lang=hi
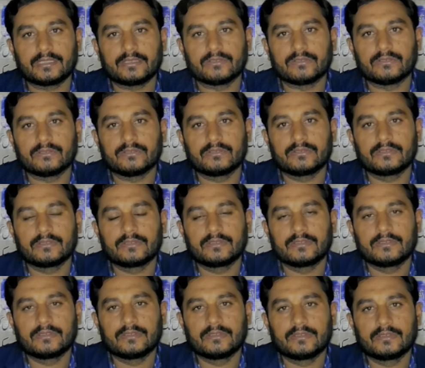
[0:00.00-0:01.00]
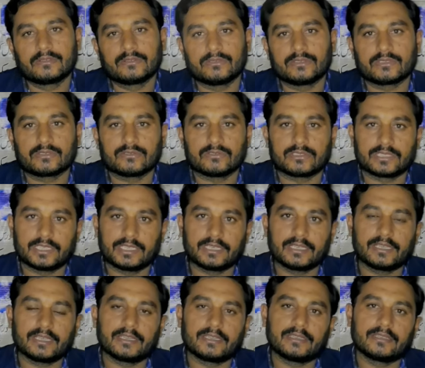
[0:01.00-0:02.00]
हो तो इसको शेयर
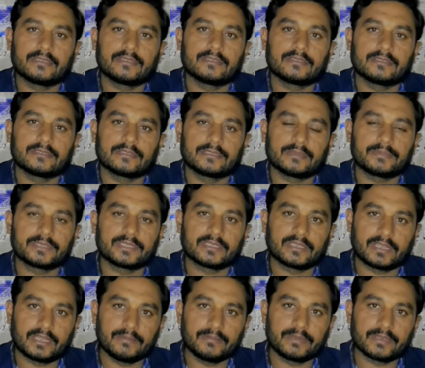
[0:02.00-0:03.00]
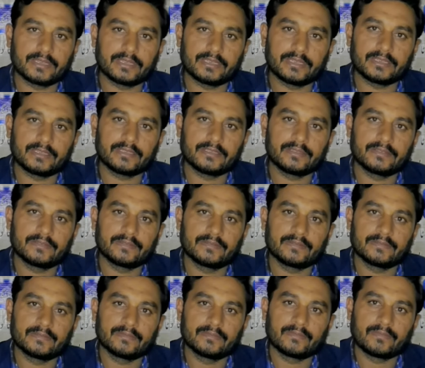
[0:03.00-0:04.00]
करें सब्सक्राइब करें
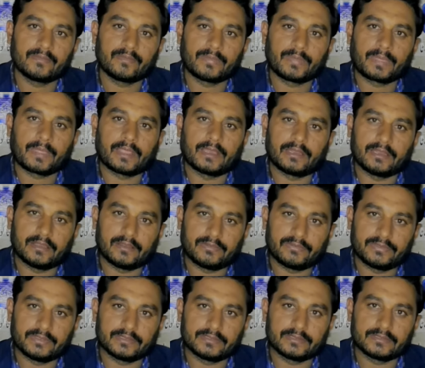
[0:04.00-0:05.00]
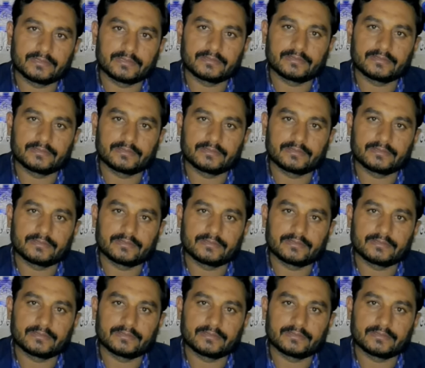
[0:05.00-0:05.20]
अल्लाह हाफिज़